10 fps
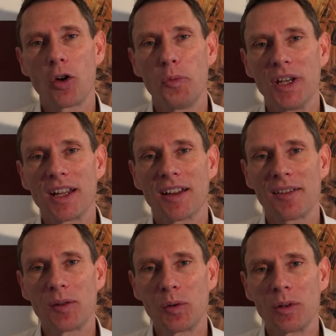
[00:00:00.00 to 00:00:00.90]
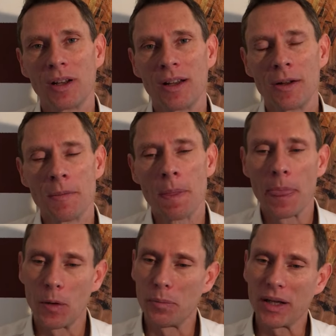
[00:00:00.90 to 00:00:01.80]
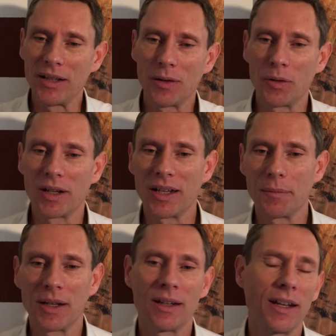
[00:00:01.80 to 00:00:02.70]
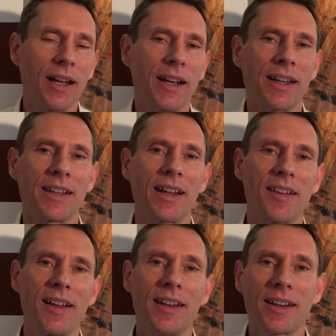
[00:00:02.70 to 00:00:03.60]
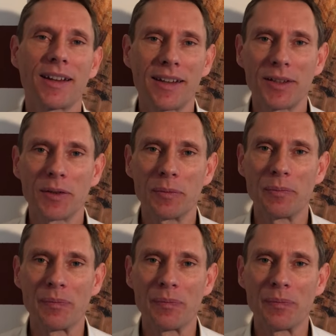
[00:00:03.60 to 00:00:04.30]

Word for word: Kommunikation und bringt Ihr Unternehmen in eine ganz andere Richtung.